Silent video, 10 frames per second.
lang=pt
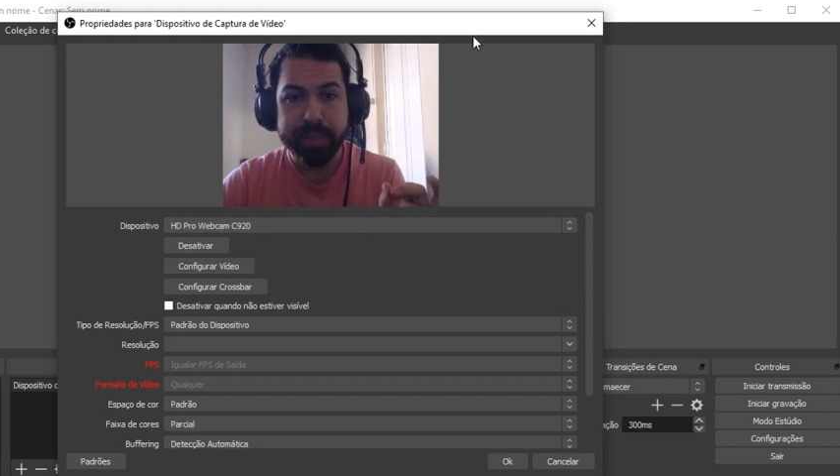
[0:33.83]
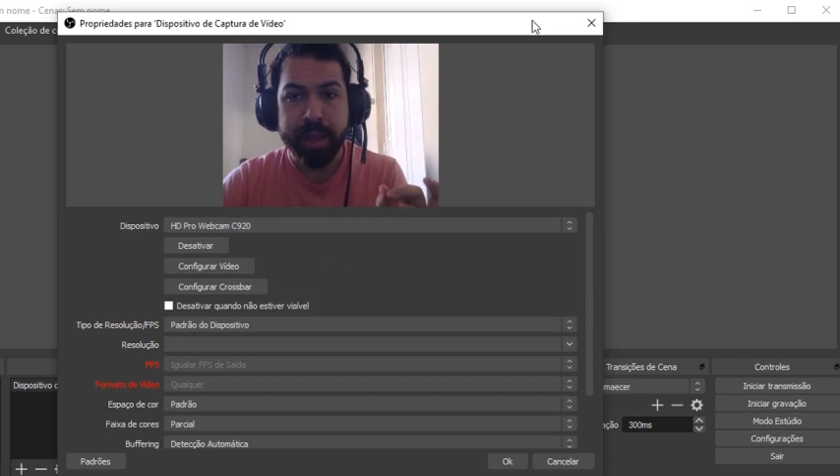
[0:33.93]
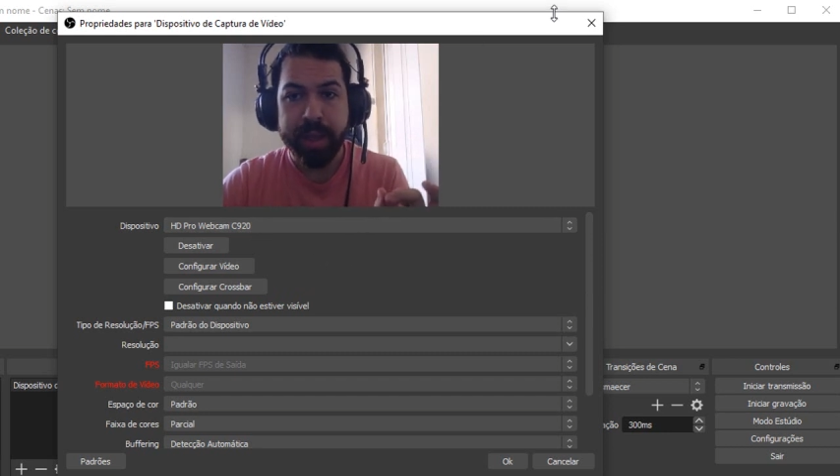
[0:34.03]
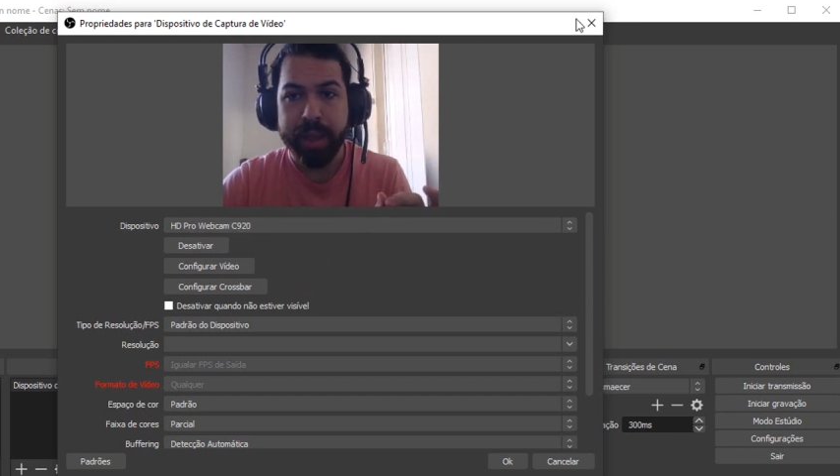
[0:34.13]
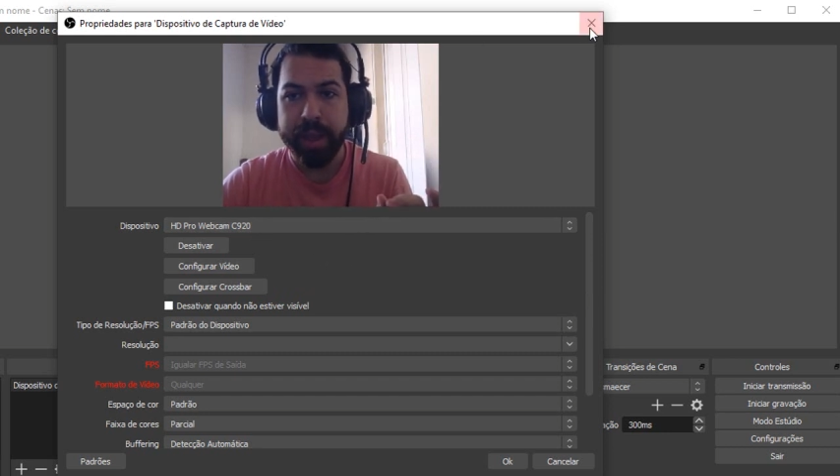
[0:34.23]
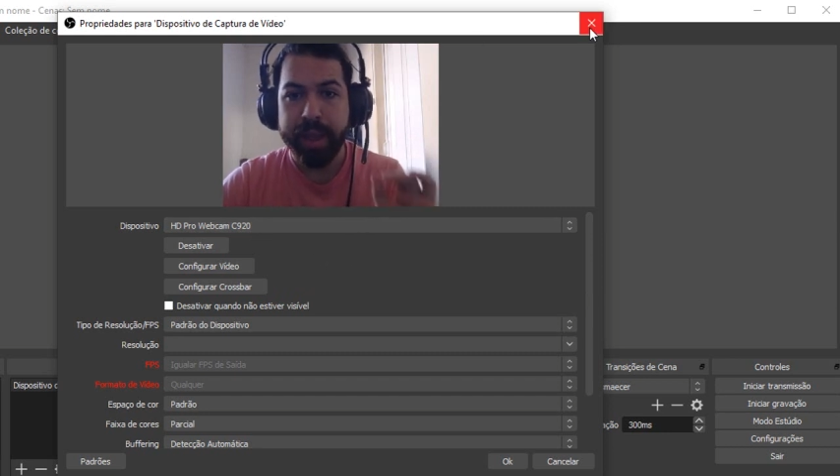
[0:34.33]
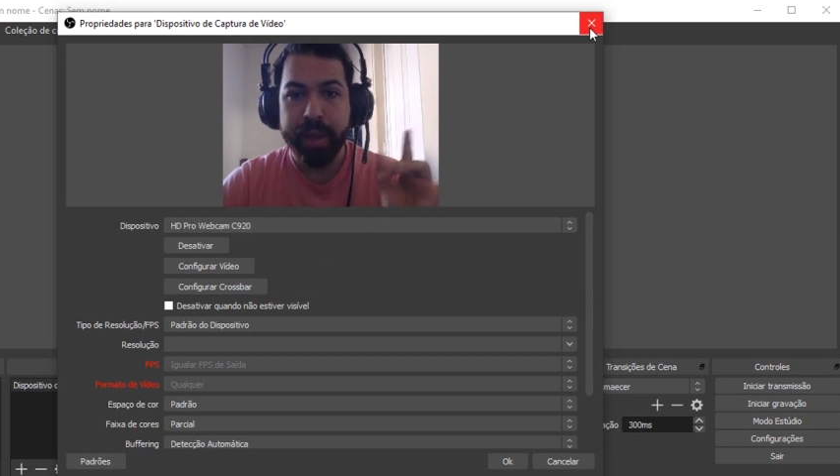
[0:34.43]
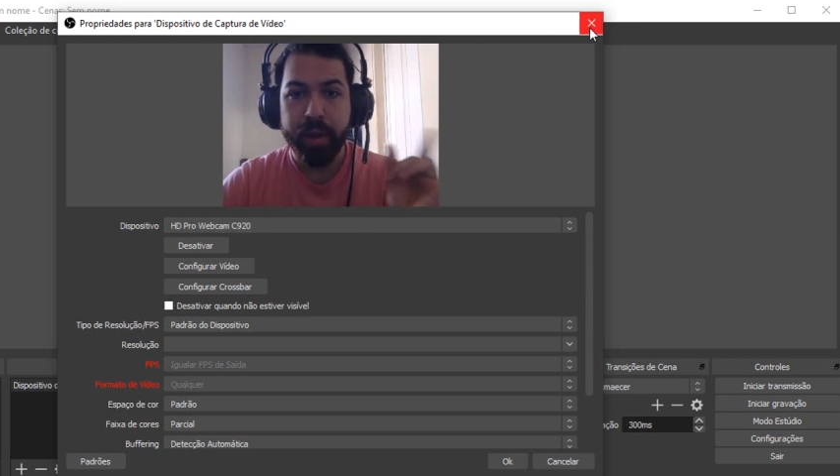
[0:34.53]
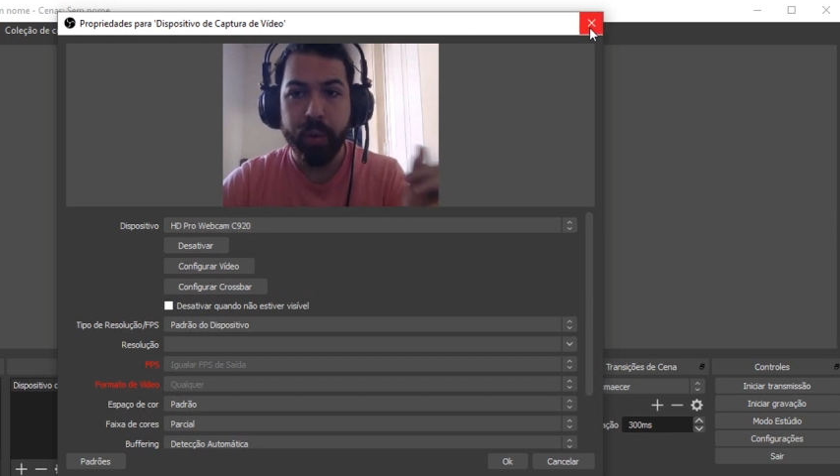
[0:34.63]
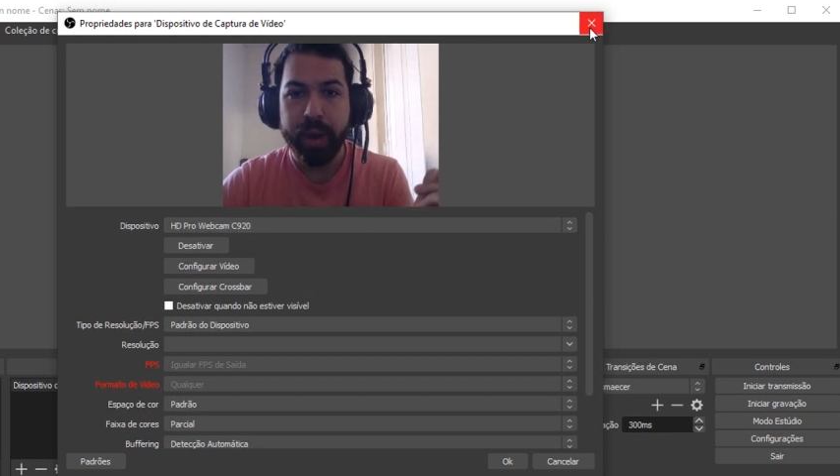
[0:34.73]
é,
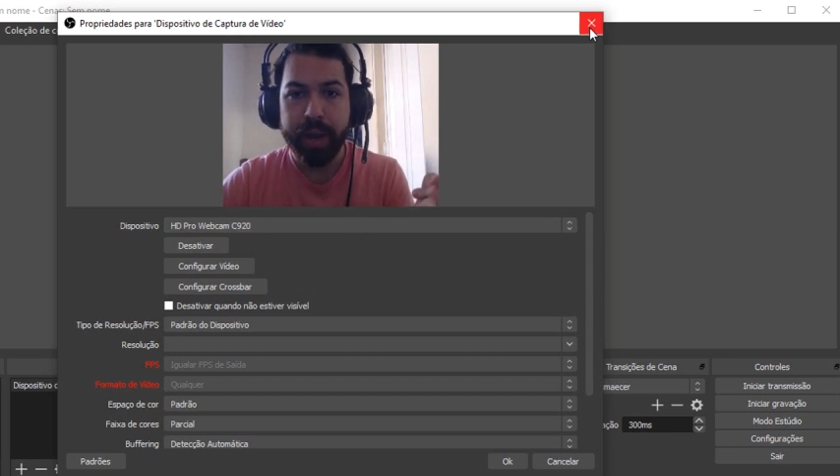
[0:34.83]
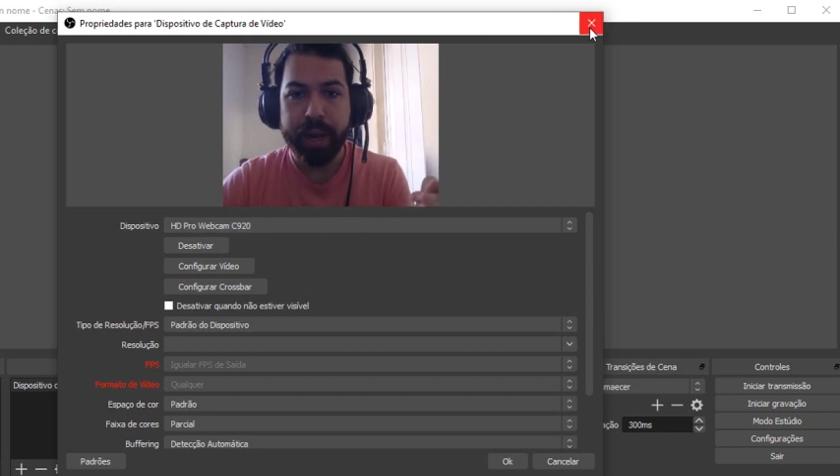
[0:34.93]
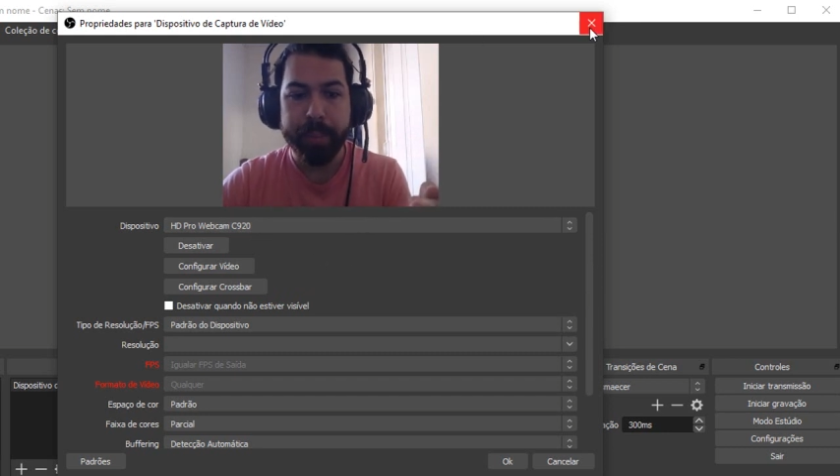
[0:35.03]
eu acabei de